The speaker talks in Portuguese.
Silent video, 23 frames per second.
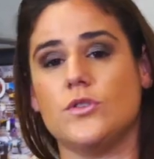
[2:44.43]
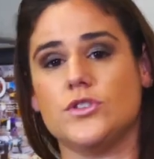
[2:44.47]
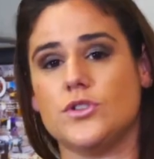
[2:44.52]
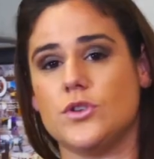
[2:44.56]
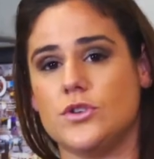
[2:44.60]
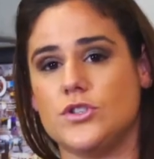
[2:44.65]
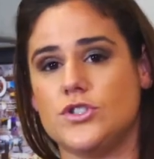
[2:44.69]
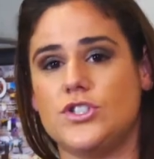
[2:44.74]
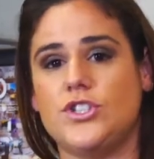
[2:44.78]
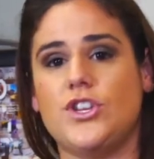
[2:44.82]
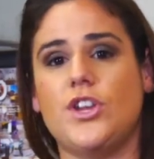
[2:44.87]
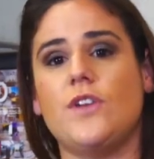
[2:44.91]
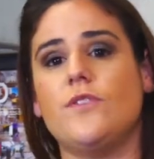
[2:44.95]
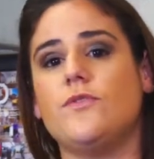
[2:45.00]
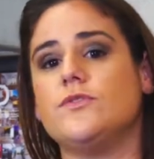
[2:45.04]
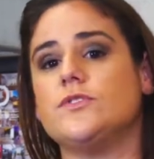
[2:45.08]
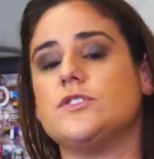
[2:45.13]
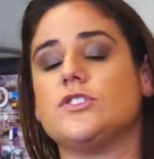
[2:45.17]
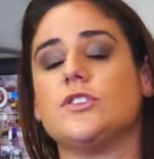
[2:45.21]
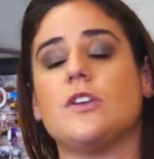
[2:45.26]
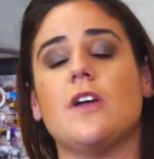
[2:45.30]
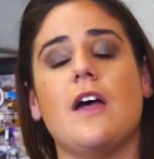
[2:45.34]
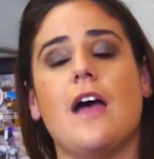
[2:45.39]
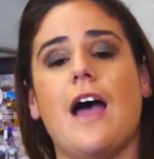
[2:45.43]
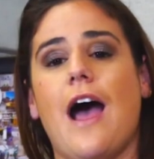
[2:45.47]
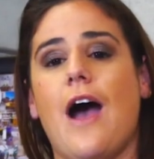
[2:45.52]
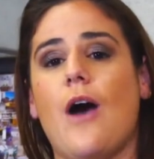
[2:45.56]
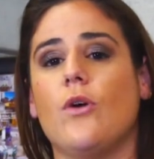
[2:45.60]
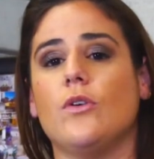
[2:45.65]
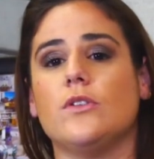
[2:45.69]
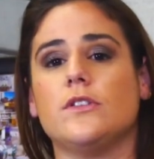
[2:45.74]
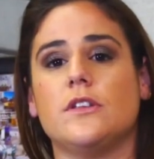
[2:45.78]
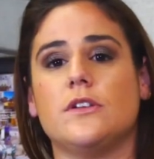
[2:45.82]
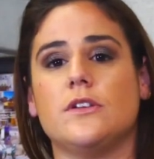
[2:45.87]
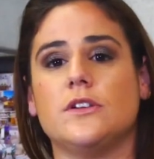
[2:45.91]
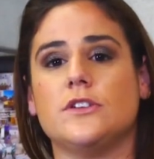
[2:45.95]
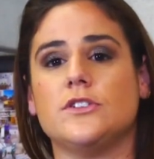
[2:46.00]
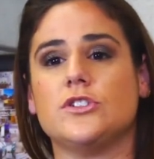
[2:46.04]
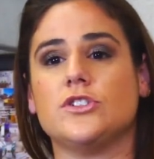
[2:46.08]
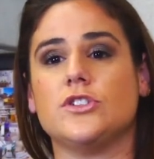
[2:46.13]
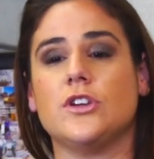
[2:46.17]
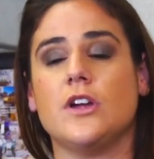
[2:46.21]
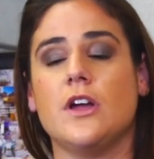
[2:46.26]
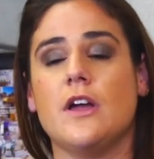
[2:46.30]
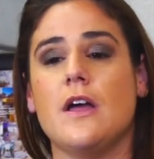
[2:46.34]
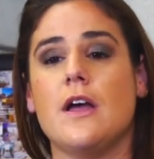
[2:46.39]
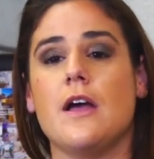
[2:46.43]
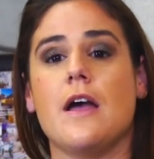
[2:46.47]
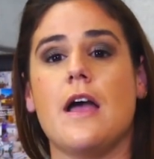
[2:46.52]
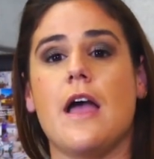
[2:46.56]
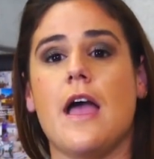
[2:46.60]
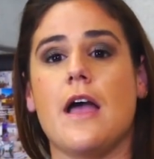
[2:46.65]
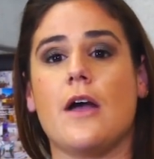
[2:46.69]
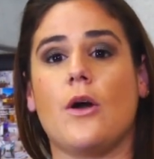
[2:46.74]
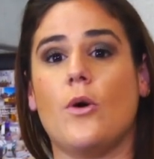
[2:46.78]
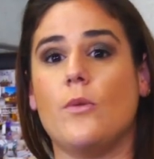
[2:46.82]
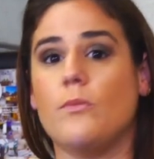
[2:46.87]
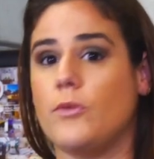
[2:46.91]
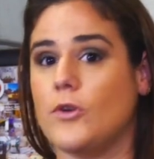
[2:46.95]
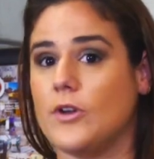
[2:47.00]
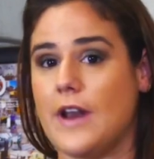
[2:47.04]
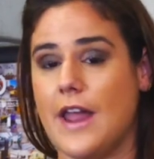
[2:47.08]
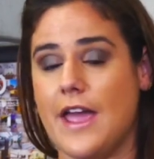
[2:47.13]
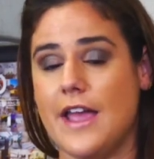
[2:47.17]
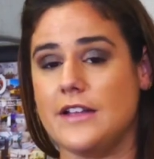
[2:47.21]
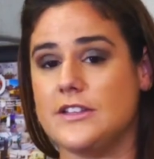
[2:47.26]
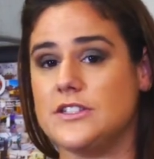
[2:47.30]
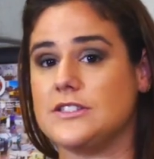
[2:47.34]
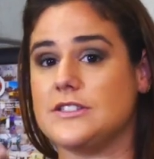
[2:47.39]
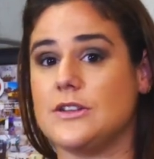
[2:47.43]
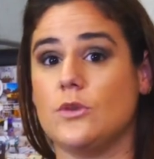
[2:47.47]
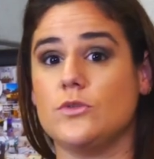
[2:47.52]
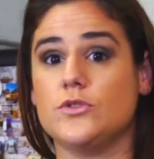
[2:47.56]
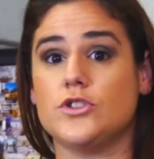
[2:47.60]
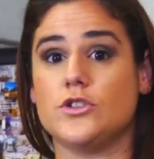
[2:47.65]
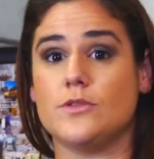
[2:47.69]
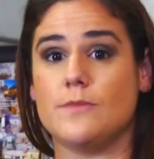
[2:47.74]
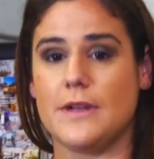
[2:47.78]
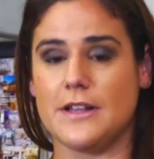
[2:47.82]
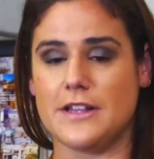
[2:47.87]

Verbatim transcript: construtivos, a outros é, componentes ou outros